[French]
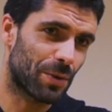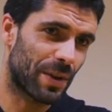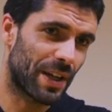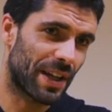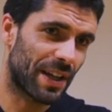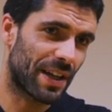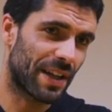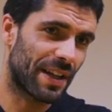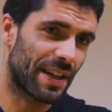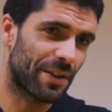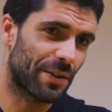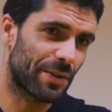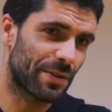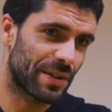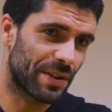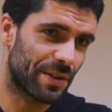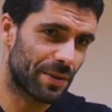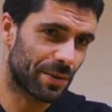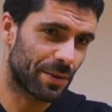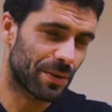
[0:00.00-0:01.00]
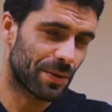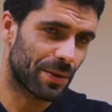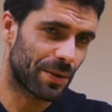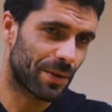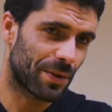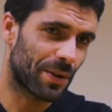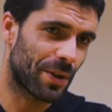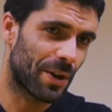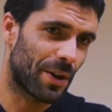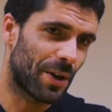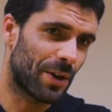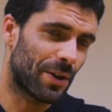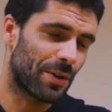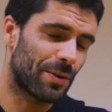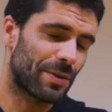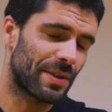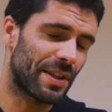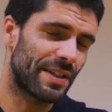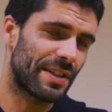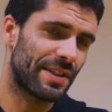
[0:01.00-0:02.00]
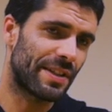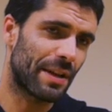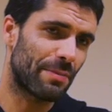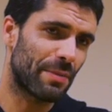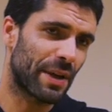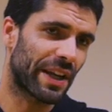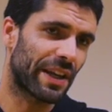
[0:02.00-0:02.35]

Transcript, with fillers: la, transition de, ces systèmes